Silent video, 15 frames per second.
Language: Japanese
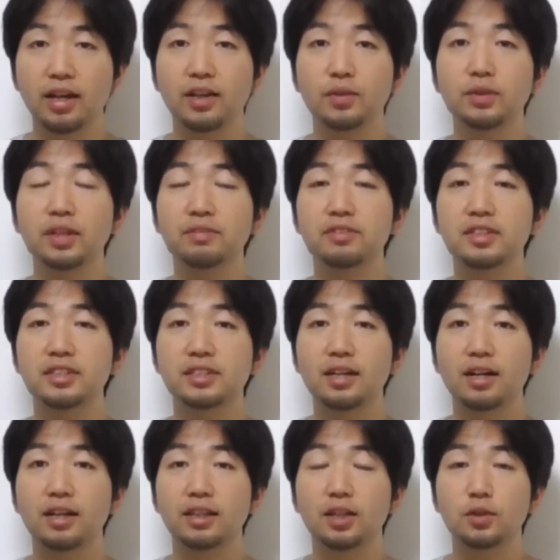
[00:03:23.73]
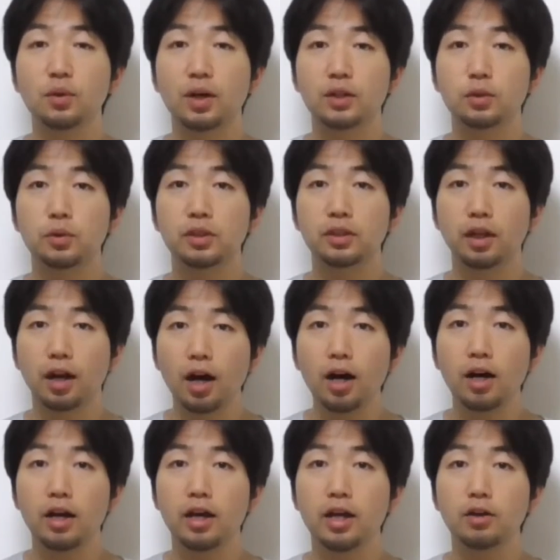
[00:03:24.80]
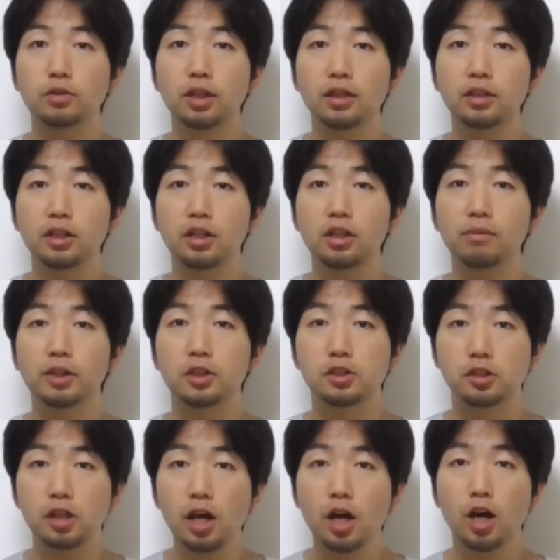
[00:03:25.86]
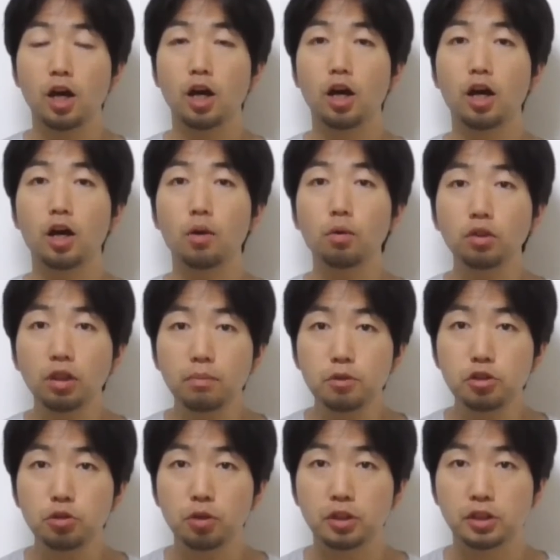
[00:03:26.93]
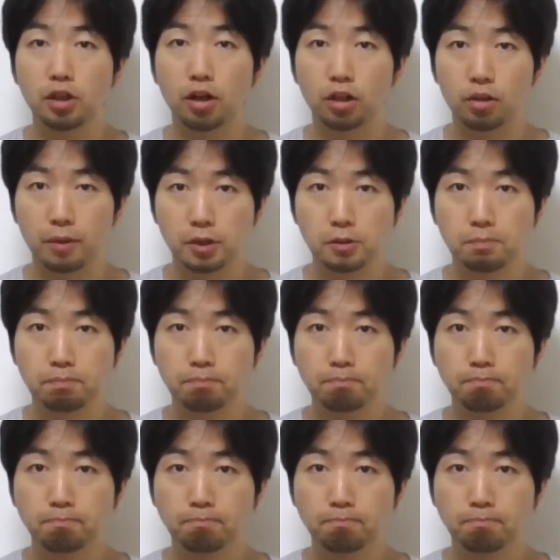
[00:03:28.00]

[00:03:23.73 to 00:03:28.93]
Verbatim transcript: えどんな風に使われているのかといったら、え具体的にはですね、えこういった文章で使われています。